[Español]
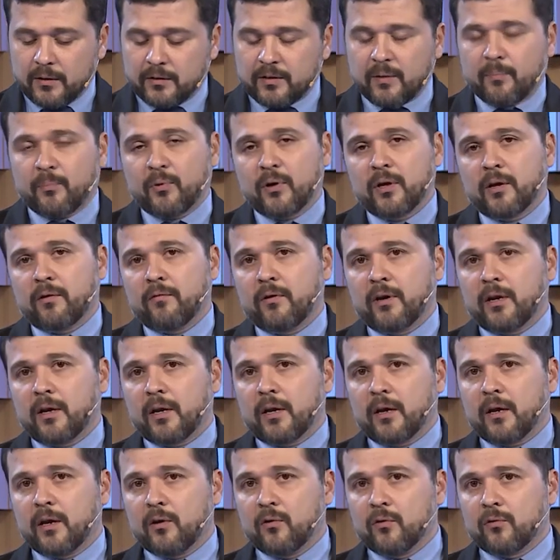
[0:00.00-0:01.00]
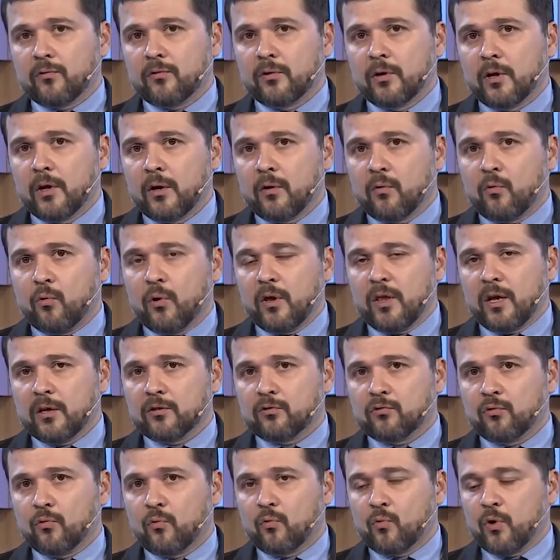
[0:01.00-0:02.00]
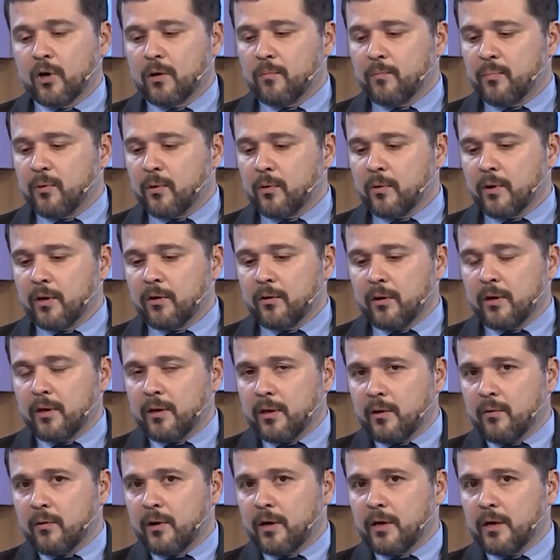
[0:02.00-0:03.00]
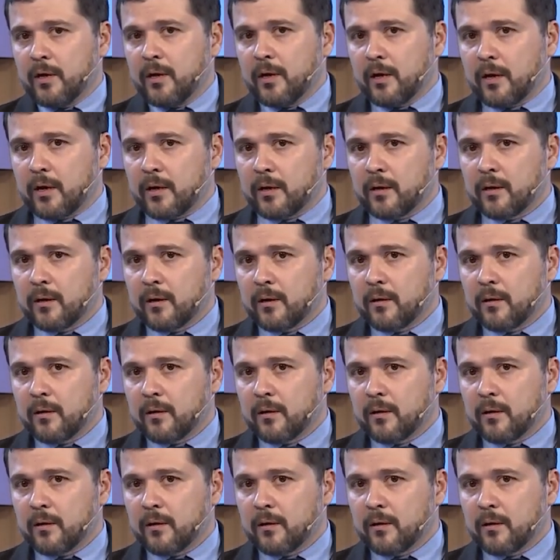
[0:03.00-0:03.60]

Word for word: se puede ver que ellos cuidan su cuerpo. Y yo les digo ahí qué hay.